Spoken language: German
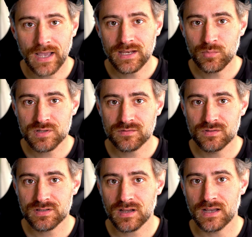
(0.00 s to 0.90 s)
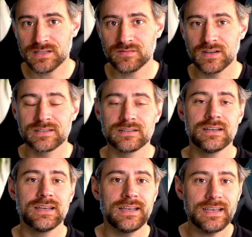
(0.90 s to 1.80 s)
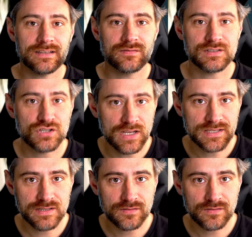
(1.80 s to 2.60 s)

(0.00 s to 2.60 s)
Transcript: persönliche Reichweite etwas schlechter